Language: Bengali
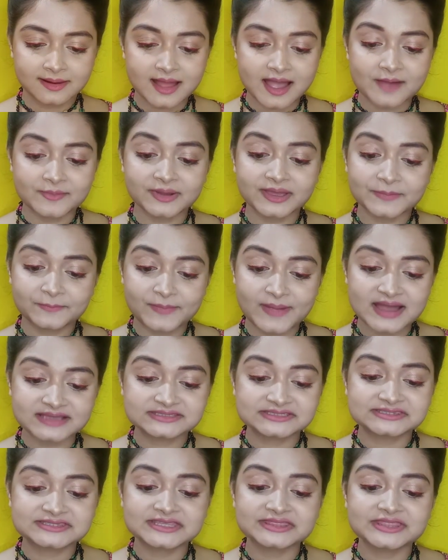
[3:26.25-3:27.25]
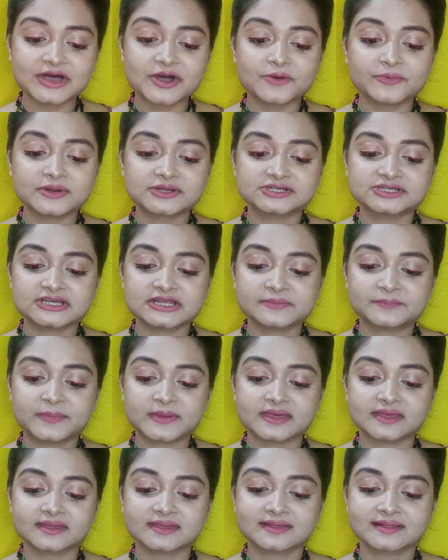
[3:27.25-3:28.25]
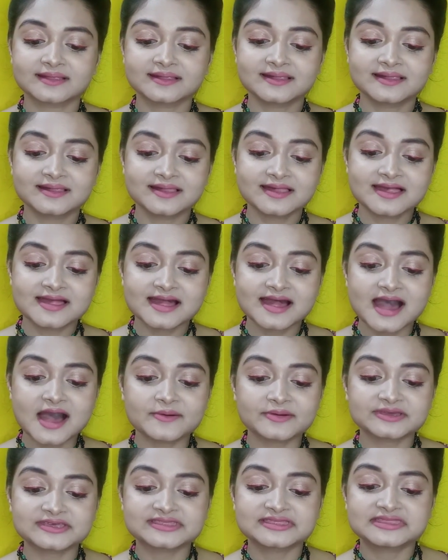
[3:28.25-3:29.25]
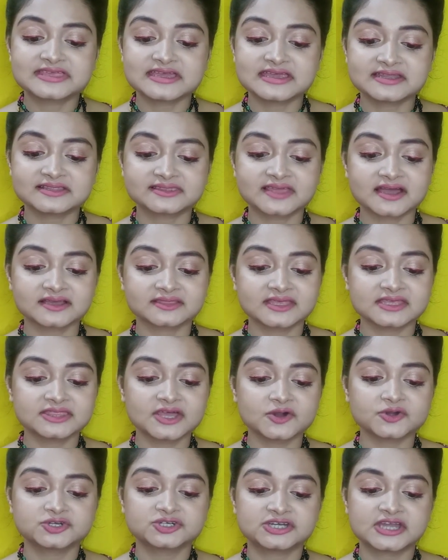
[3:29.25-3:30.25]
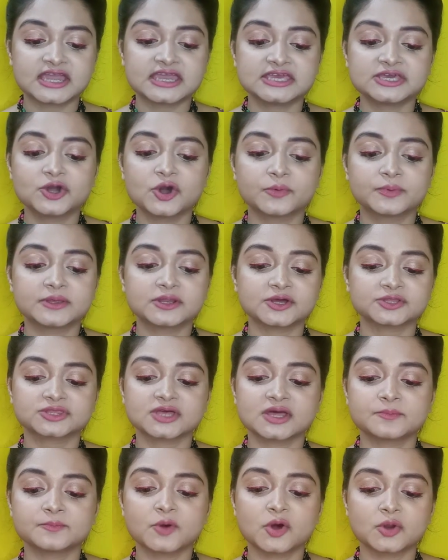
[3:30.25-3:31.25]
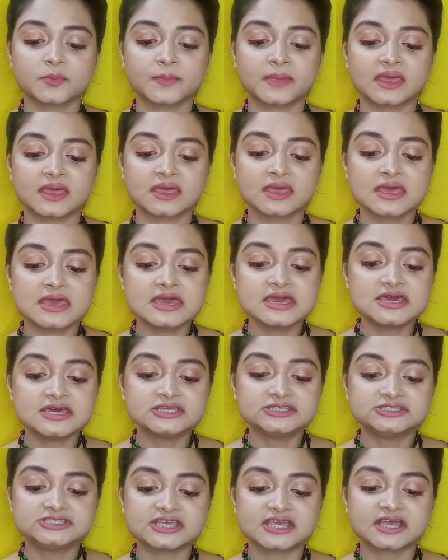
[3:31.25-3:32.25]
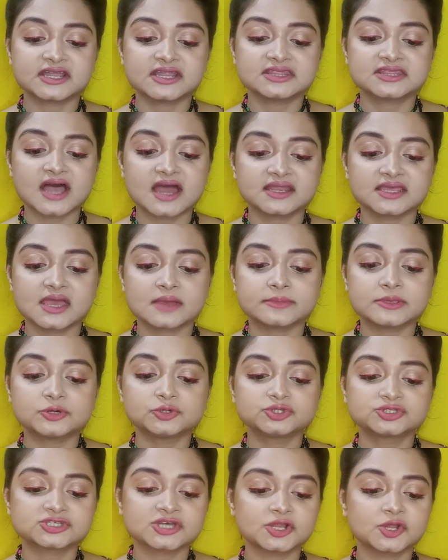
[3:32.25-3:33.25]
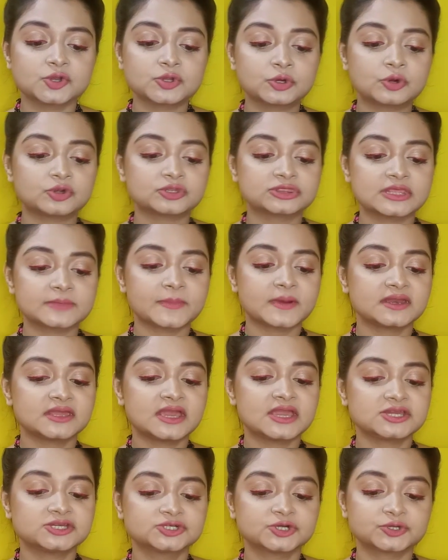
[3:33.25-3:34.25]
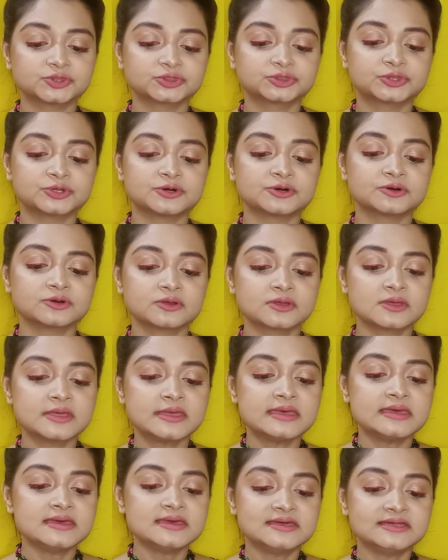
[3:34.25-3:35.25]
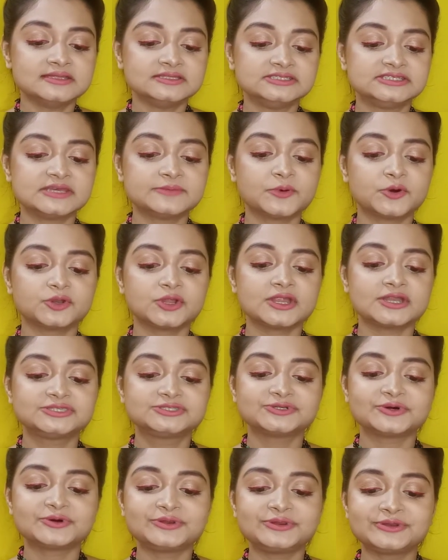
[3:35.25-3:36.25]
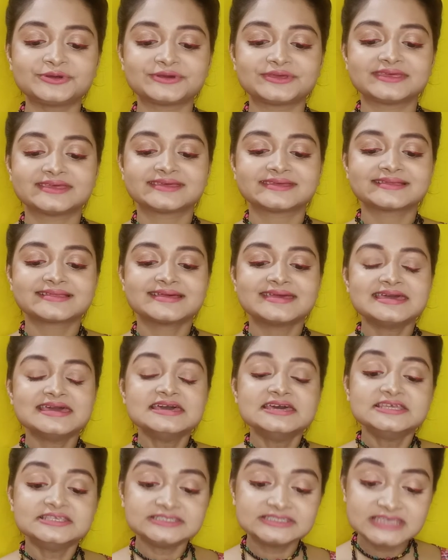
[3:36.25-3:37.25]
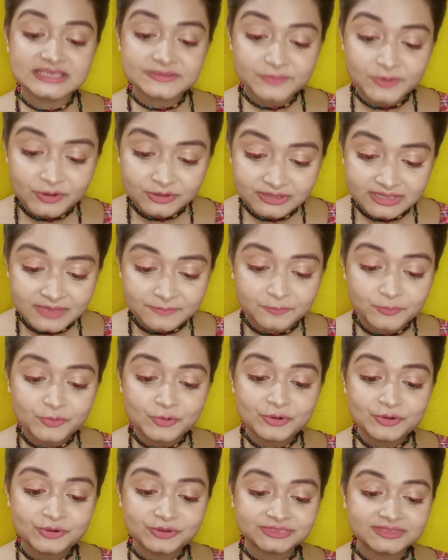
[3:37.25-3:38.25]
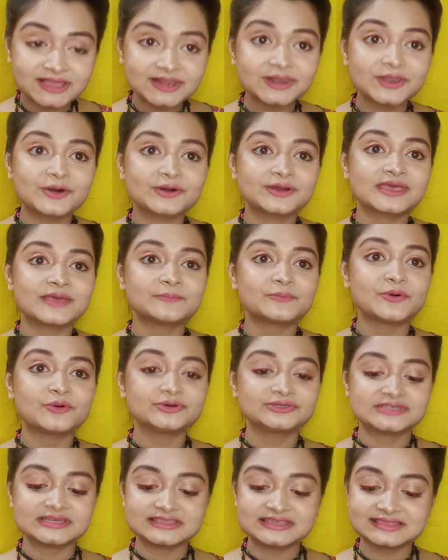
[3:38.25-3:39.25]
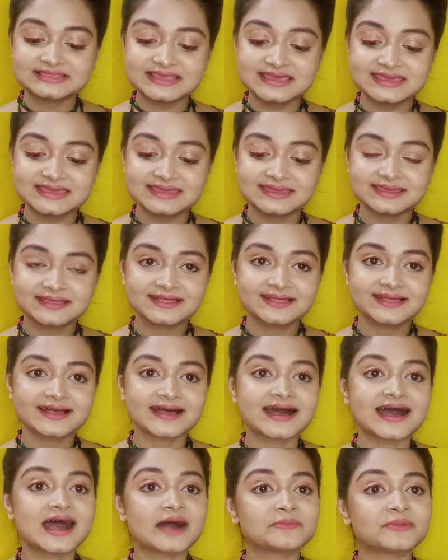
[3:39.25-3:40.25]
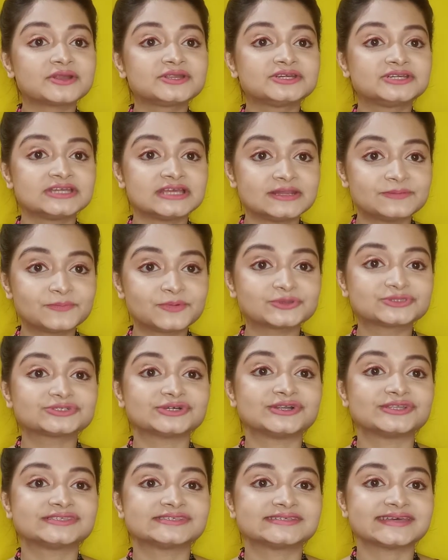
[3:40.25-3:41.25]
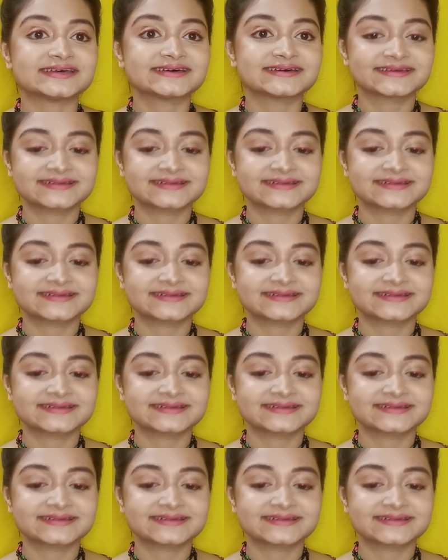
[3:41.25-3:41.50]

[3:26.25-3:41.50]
আমাকে বাঁচতে দাও আমার শিল্পে আমাকে স্থির থাকতে দাও সেই গভীরতার মর্মে যেখানে দাঁড়িয়ে আমি উচ্চারণ করতে পারি এই সত্য জীবনের জন্যই জীবনকে পূর্ণতার লক্ষ্যে পৌঁছে দিতেই আমার শিল্পচর্চা